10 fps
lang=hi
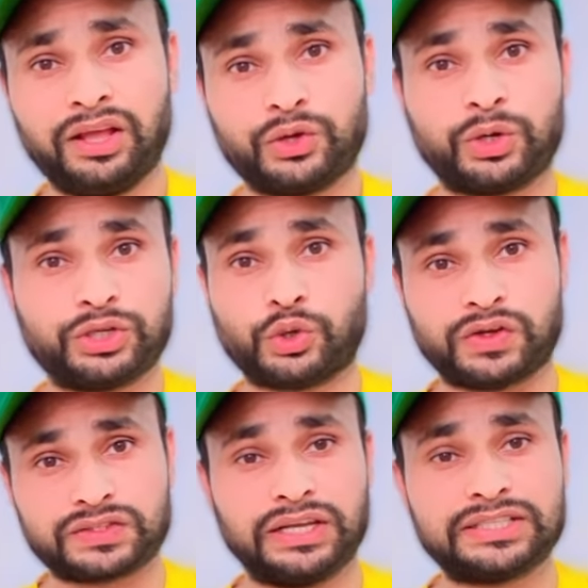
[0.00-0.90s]
क्योंकि जो
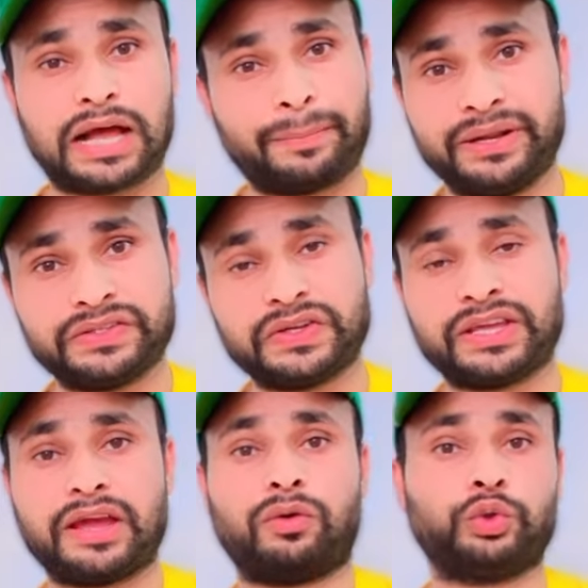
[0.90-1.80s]
स्किल्स आपने
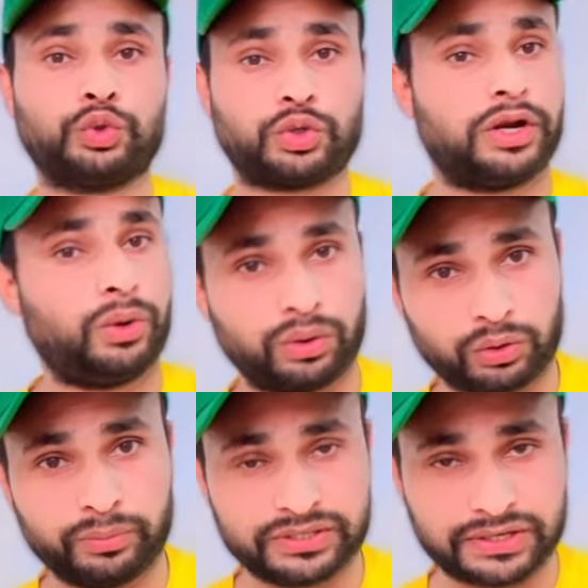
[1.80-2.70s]
सीखी है वो दूसरे लोगों
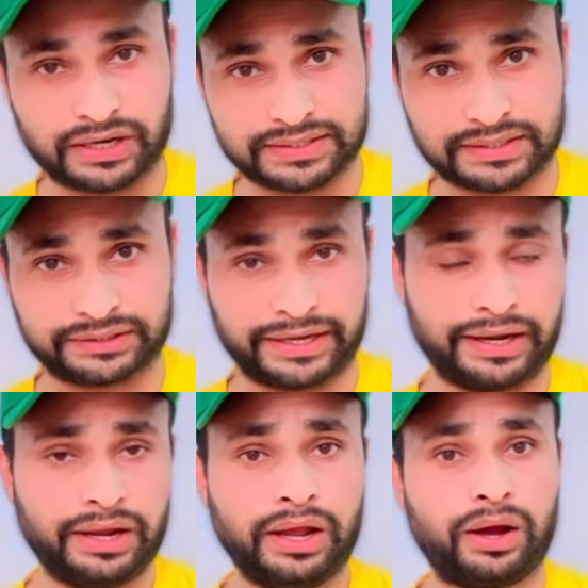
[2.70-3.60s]
को भी सिखा सकते
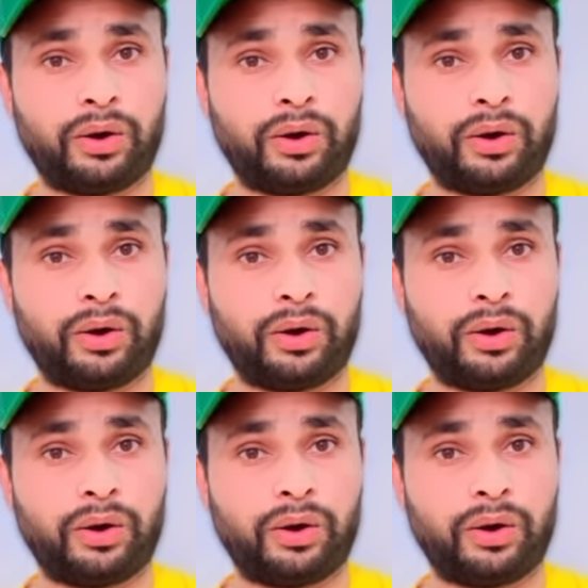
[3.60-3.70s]
हैं